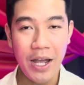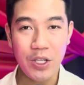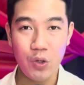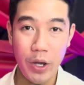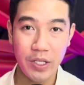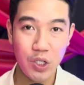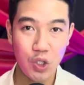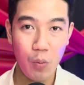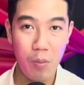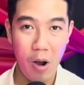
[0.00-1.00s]
Duy xin
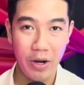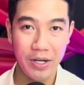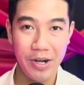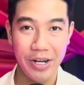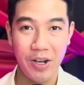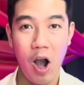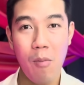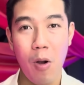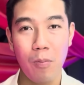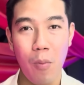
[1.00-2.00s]
chúc mọi người có
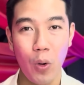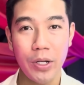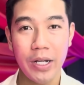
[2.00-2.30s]
một buổi